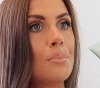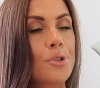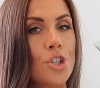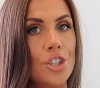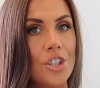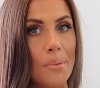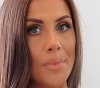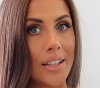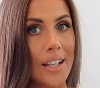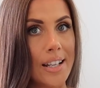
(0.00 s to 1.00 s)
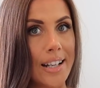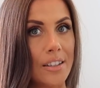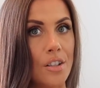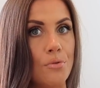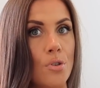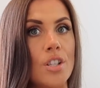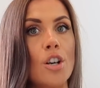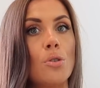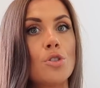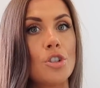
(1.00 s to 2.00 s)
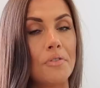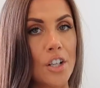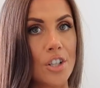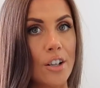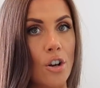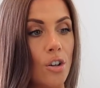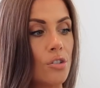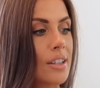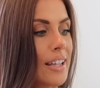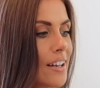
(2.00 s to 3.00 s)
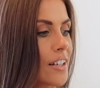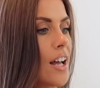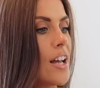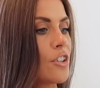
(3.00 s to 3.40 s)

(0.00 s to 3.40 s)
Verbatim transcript: przyciemnia delikatnie włosy, odświeża kolor tak,